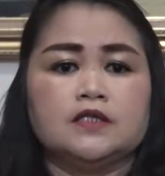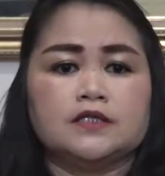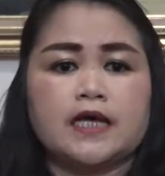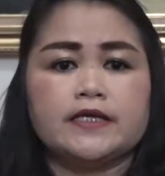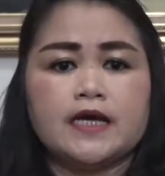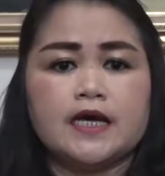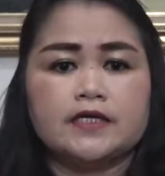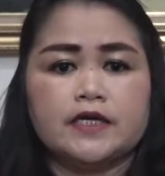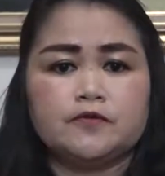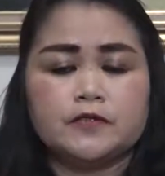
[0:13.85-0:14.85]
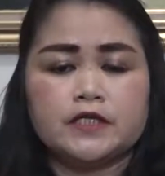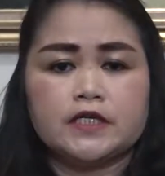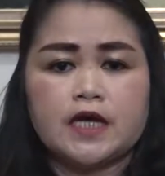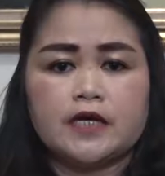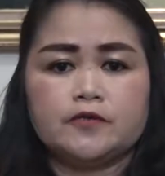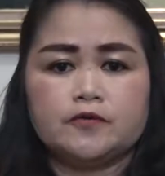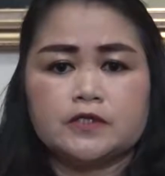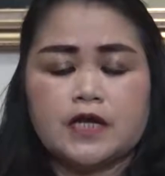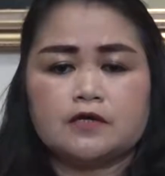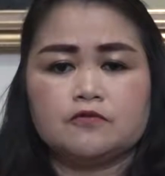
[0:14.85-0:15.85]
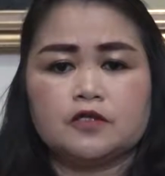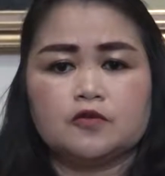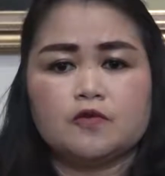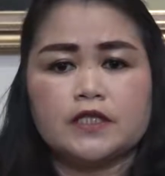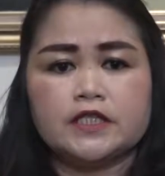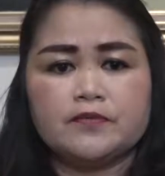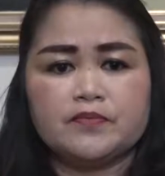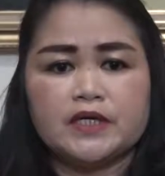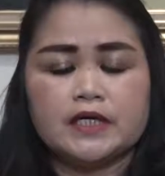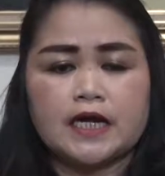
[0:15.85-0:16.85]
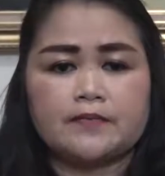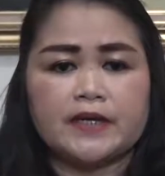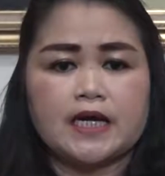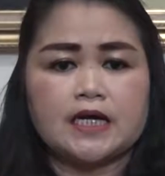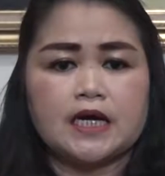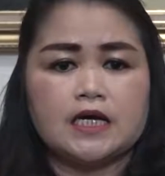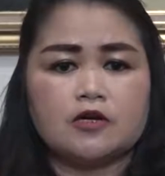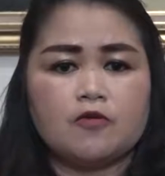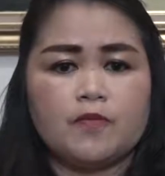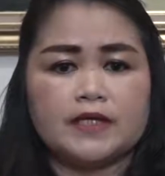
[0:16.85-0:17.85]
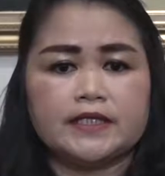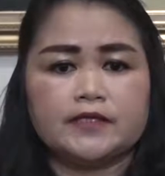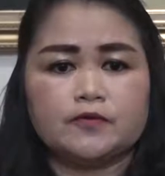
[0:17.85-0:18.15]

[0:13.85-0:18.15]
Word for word: Saya Yayu Sri Rahayu selaku Ketua Tim Penggerak PKK Kabupaten